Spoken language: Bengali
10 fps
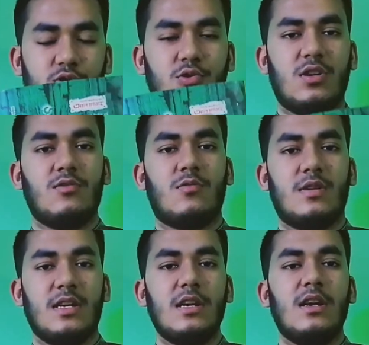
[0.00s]
উত্তরটাও
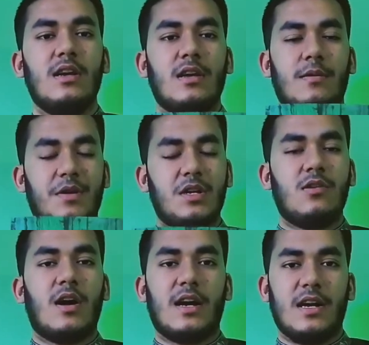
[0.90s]
তোমাদের
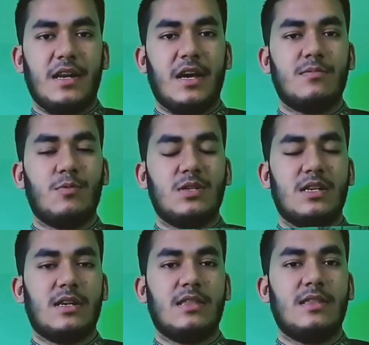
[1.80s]
ভিডিও আকারে নিয়ে আসবো
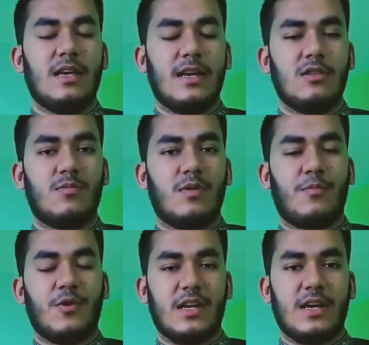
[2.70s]
যেটা দেখে তোমরা
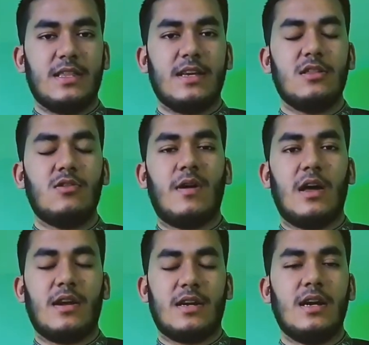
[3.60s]
পরীক্ষা দিয়ে কিন্তু
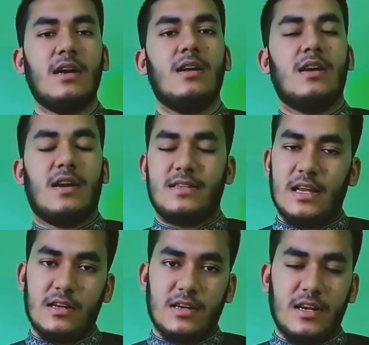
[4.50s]
ভালো একটা
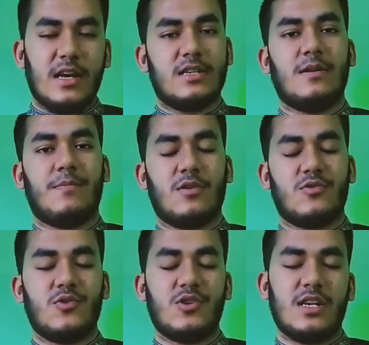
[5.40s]
রেজাল্ট নিয়ে আসতে পারো
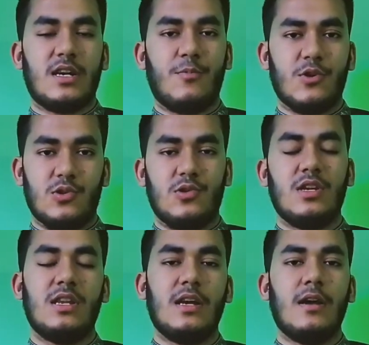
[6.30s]
তো সেটার প্রস্তুতি
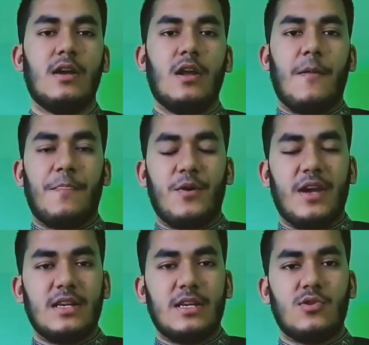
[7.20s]
নিয়ে তো
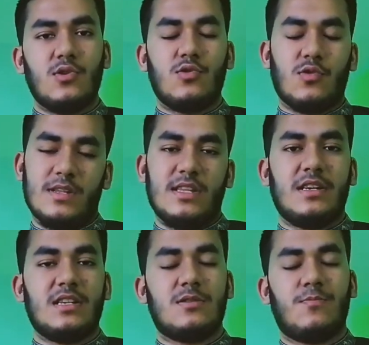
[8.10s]
এটার জন্য তোমাদের
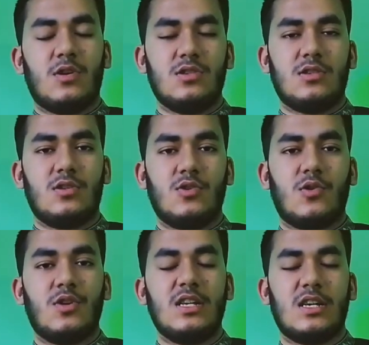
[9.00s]
রেসপন্স
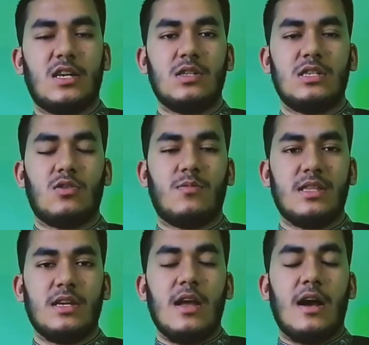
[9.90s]
জরুরি সেটা হচ্ছে
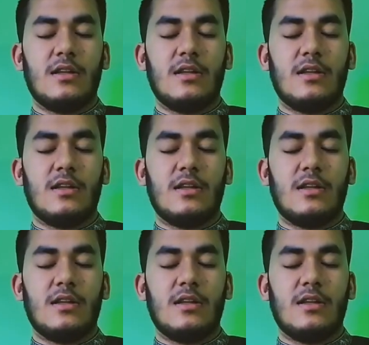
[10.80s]
তোমাদের